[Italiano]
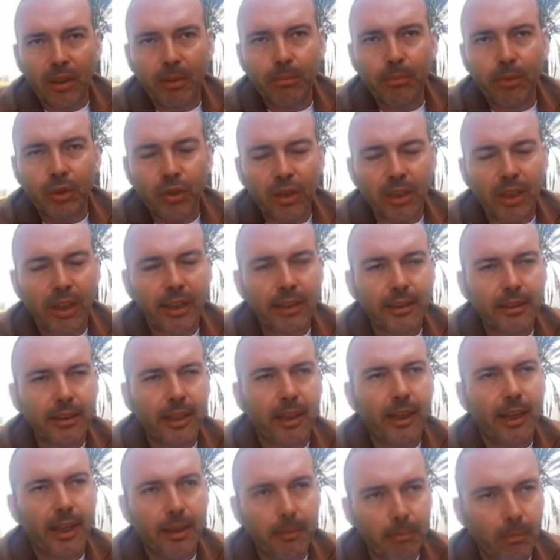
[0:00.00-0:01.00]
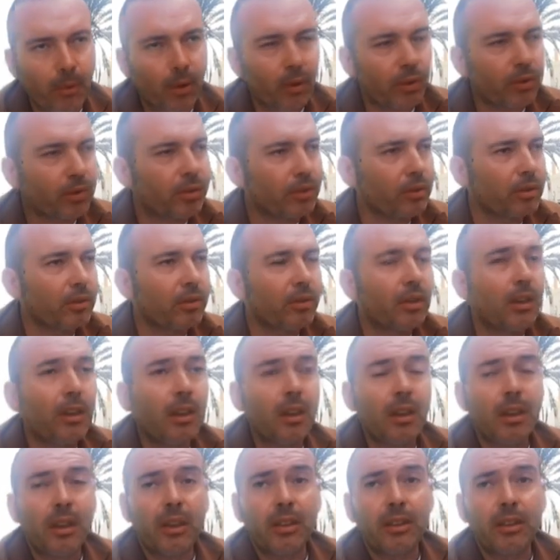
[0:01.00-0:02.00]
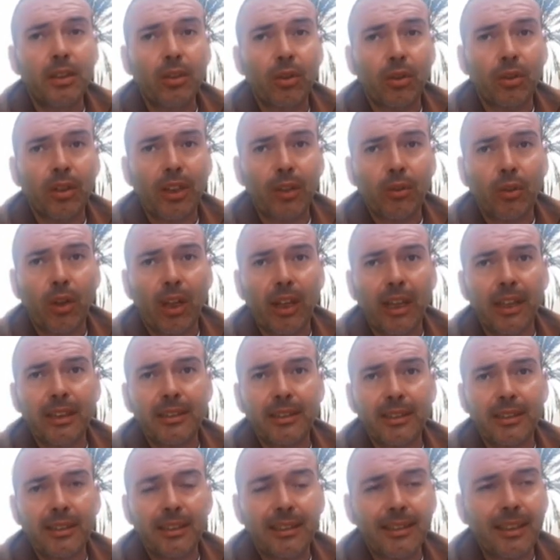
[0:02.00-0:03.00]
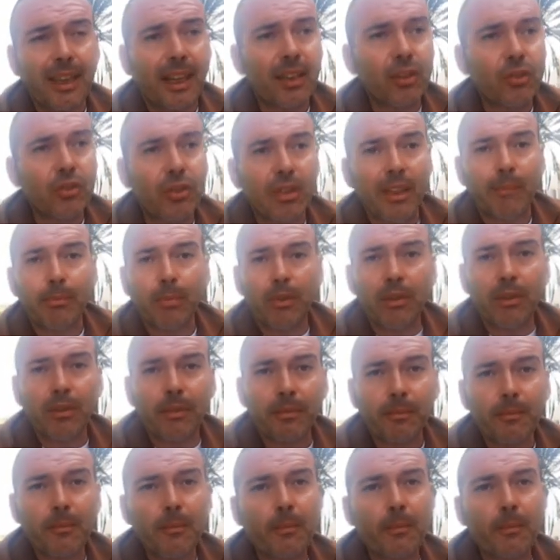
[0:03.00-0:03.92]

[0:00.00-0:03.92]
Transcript: con la bicicletta è morto. Ritornando ad altri disagi... Ma c'è la... un